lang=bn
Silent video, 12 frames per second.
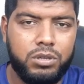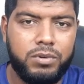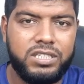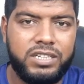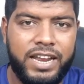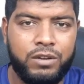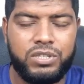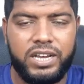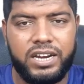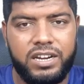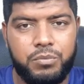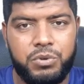বলতে পারেন যে ন্যানো
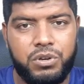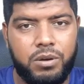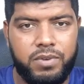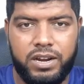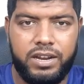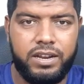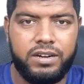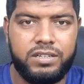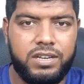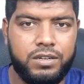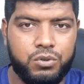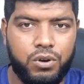সেকেন্ডের ভিতরে আপনাকে
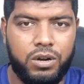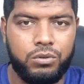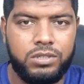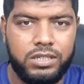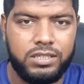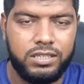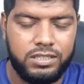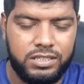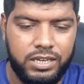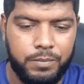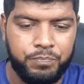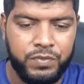রিসার্চ করা উচিত
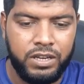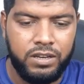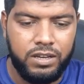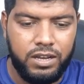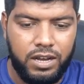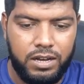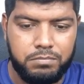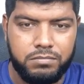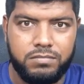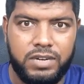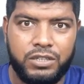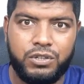যে
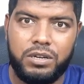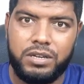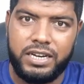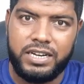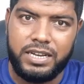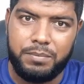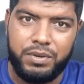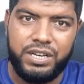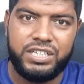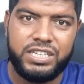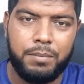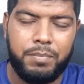আসলে এটা কি
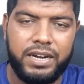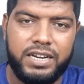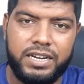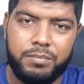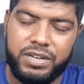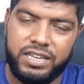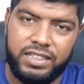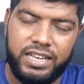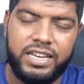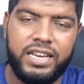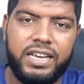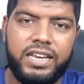বিষ না পানি এটা আপনাকে
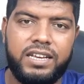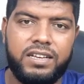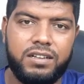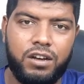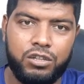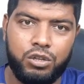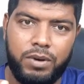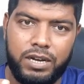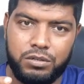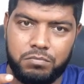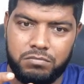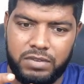দেখে অথবা
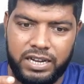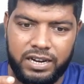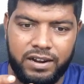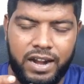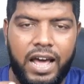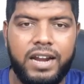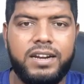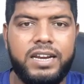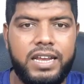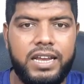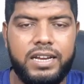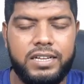মানে ঘ্রাণ
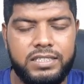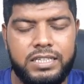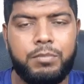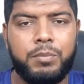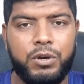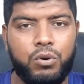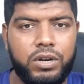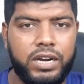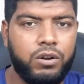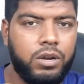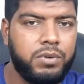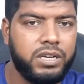নিয়ে যেভাবে হোক না
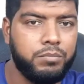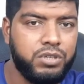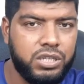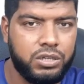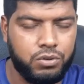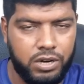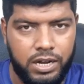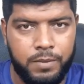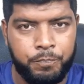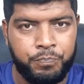কেন আপনাকে বিশ্বাস করা